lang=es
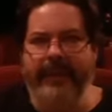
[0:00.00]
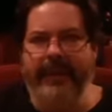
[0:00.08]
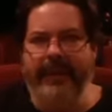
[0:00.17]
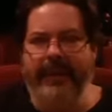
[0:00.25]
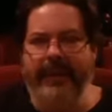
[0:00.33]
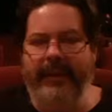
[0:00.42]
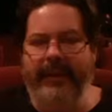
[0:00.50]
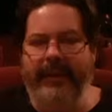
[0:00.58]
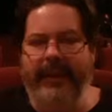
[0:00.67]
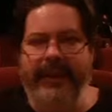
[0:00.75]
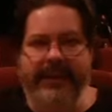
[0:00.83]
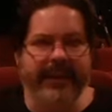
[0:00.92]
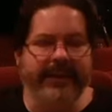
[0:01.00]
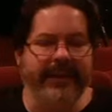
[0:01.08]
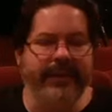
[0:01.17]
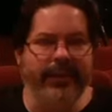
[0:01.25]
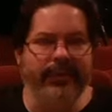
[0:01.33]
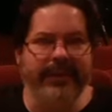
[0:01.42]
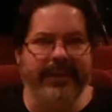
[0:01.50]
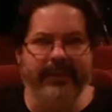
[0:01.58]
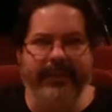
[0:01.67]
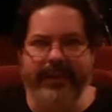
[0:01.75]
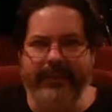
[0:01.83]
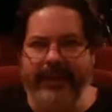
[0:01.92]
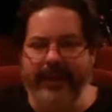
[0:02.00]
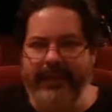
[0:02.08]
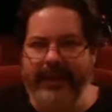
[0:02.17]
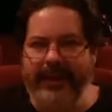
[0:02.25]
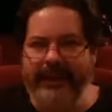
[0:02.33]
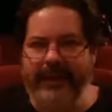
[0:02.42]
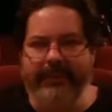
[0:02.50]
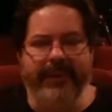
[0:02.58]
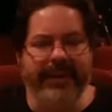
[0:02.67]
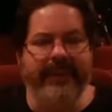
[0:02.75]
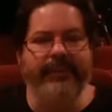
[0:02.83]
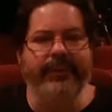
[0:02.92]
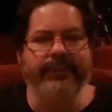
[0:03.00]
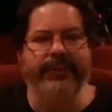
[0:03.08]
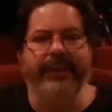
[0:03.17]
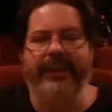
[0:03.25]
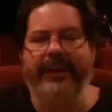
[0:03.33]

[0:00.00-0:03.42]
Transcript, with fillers: Eh, esa es entonces la película con la que terminamos